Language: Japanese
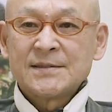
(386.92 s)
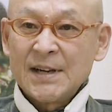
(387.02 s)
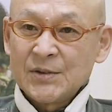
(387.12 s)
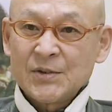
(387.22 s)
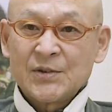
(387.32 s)
ぐら
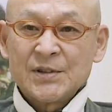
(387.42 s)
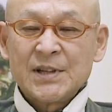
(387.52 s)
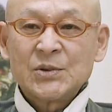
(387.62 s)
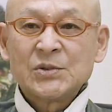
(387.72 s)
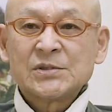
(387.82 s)
いのところ
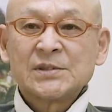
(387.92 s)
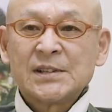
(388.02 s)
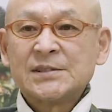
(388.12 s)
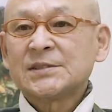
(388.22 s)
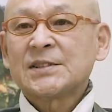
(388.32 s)
でトルコが
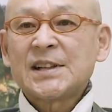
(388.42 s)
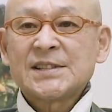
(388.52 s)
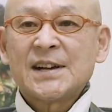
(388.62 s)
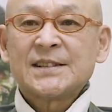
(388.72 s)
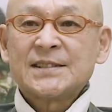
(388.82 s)
ぐっと立ち
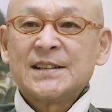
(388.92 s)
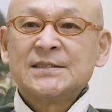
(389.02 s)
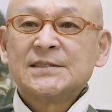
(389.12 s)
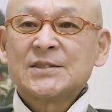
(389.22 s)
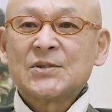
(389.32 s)
上がっている
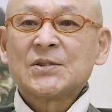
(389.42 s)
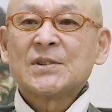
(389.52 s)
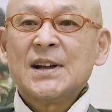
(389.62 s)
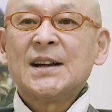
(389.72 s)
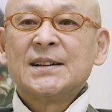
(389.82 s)
ところ
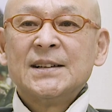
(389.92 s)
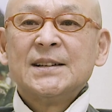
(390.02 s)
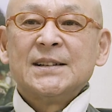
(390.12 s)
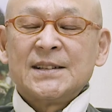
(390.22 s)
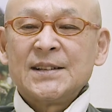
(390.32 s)
が、はいは
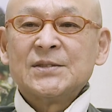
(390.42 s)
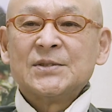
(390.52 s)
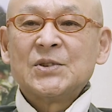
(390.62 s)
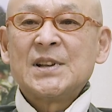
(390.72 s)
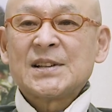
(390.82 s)
い、あの
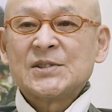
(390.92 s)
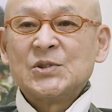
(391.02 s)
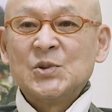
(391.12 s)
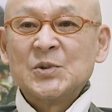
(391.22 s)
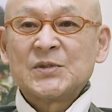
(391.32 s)
乗りやすい
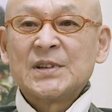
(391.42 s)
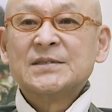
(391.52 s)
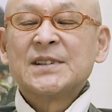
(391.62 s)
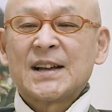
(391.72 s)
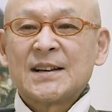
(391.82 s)
と思って
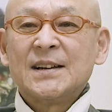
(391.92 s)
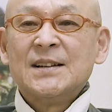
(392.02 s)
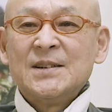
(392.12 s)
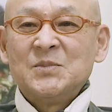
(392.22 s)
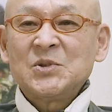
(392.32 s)
るんだから、
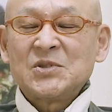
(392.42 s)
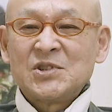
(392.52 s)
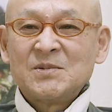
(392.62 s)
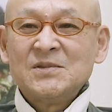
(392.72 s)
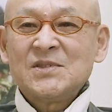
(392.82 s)
はい、もっと
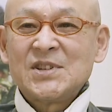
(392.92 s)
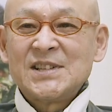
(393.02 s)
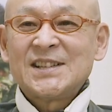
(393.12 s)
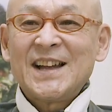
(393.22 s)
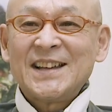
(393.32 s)
自分を信
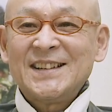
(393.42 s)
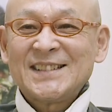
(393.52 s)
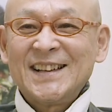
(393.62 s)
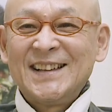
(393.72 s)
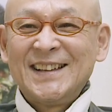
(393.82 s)
じてあげなさい。